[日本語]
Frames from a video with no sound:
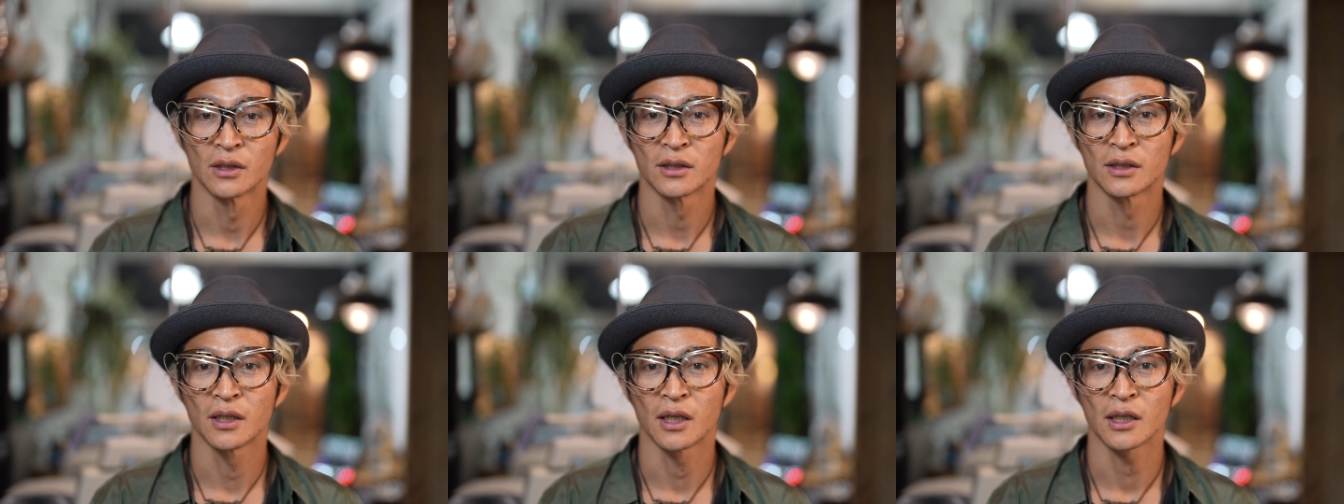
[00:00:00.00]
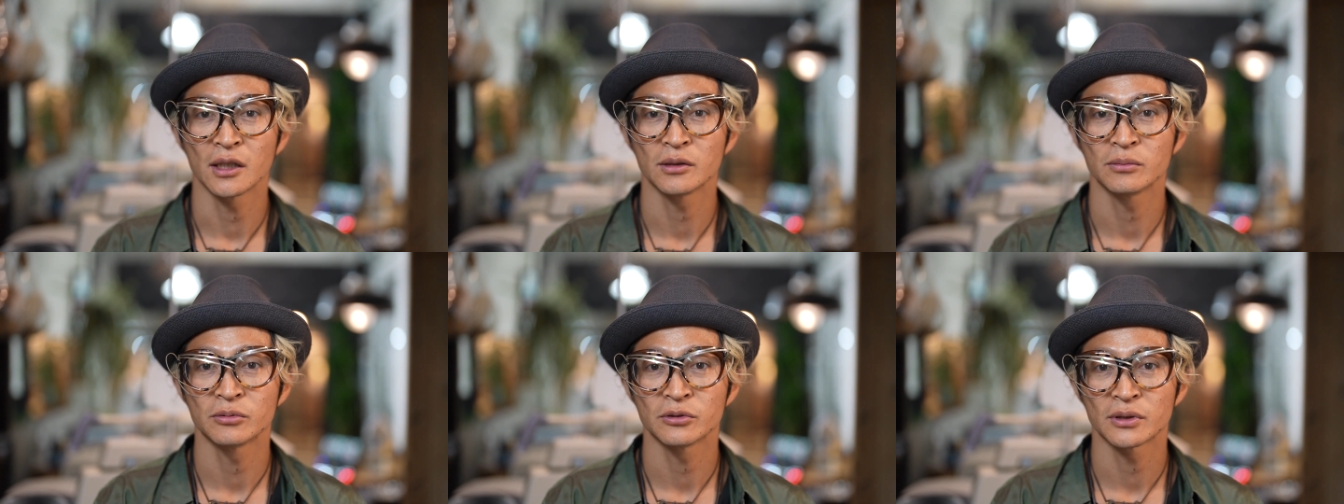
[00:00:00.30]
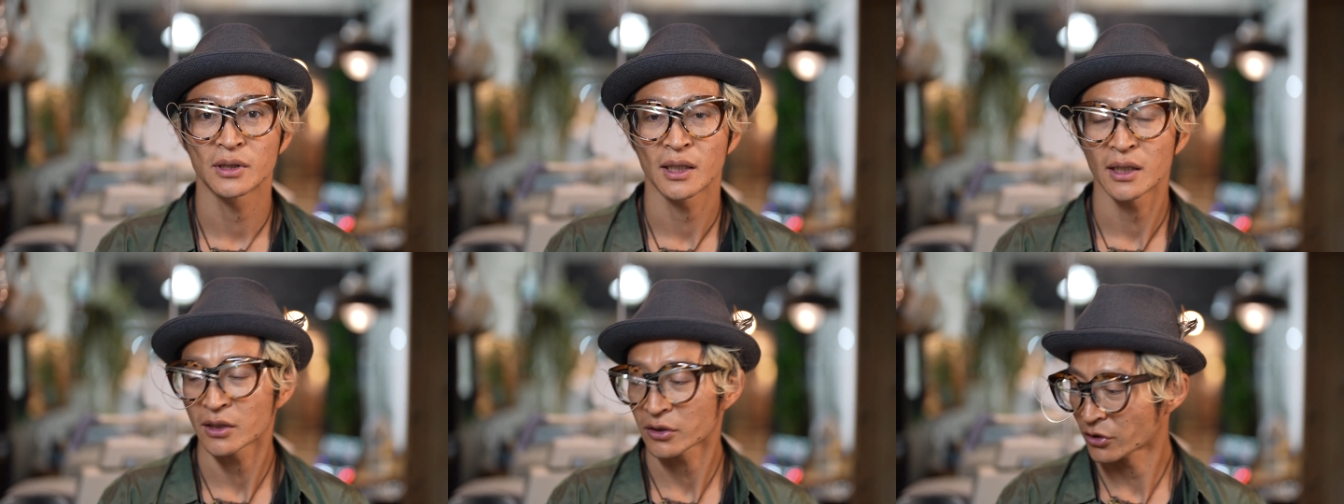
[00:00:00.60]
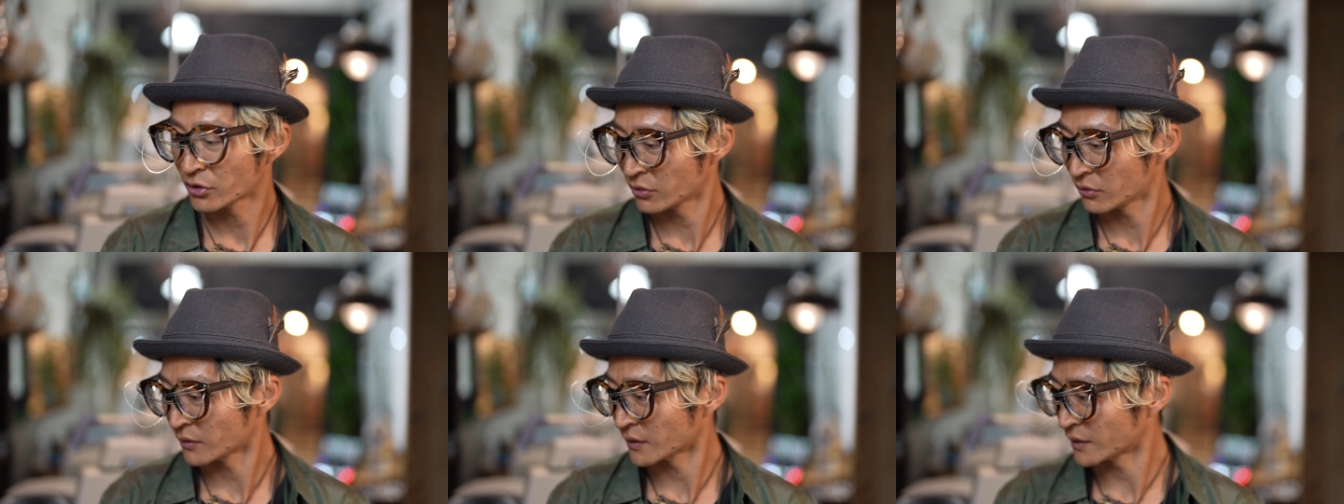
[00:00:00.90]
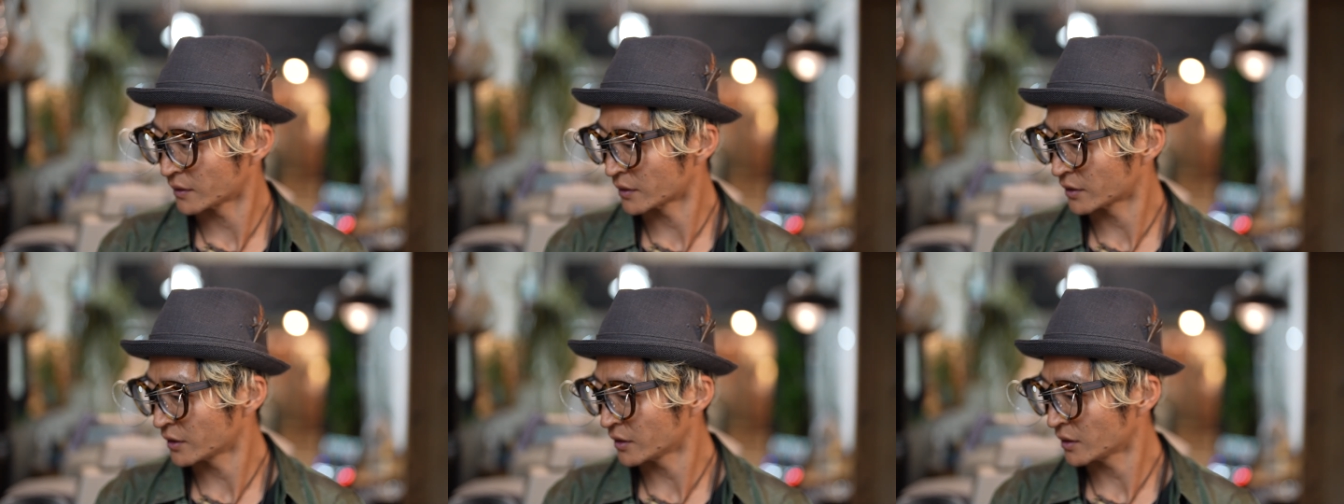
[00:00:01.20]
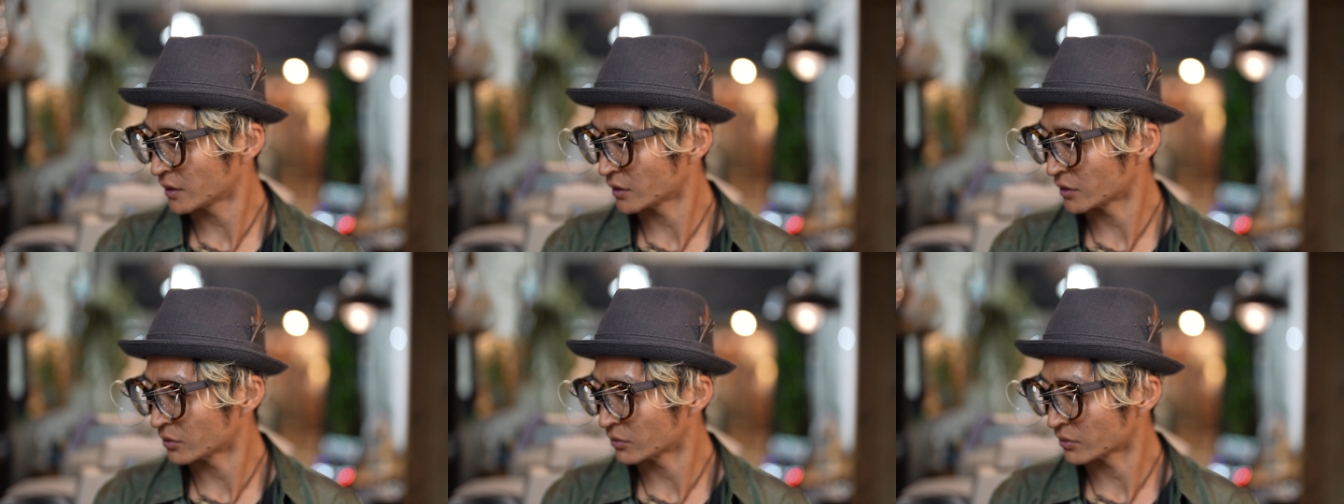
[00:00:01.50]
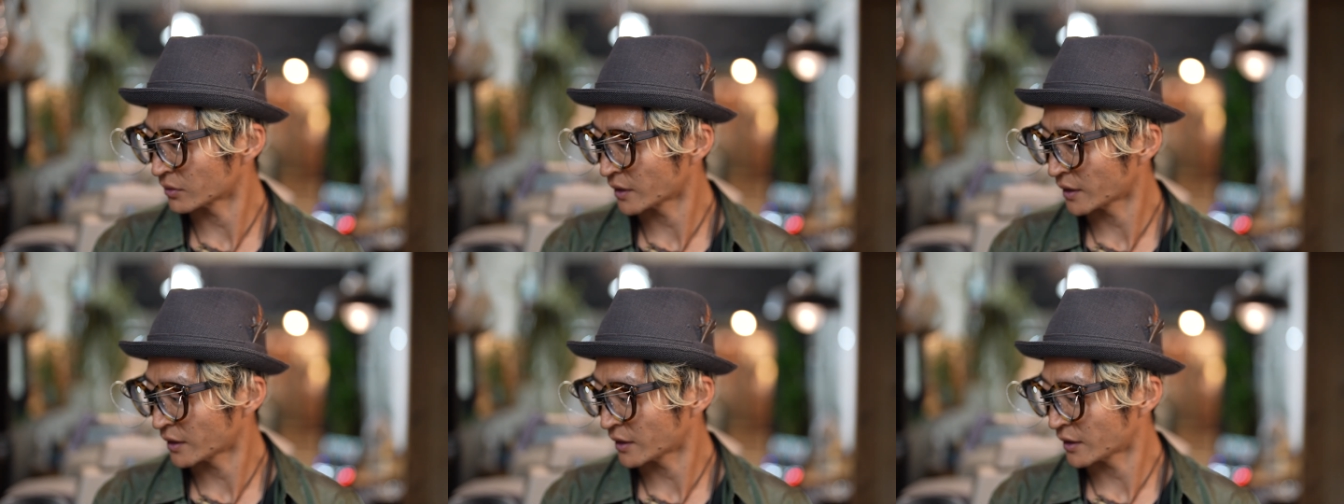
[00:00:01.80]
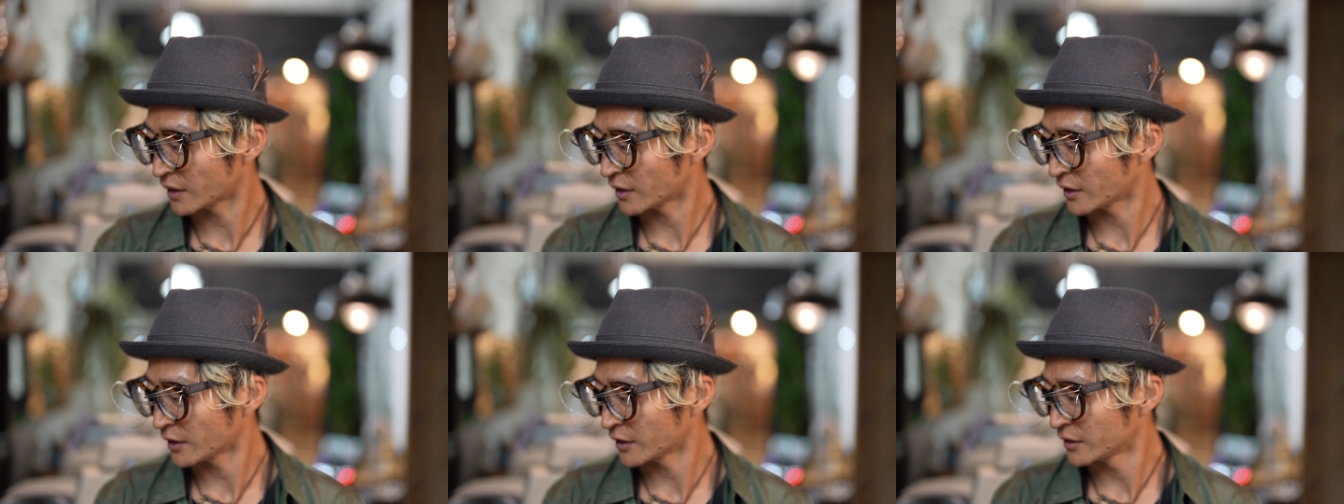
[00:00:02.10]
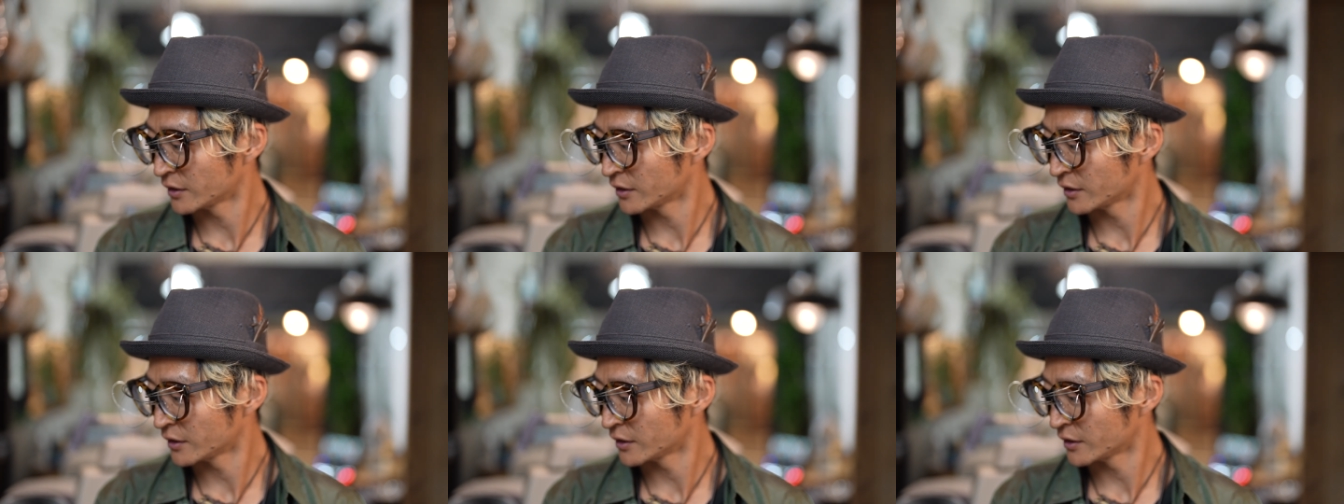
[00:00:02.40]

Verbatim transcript: ライブが今日はできないので、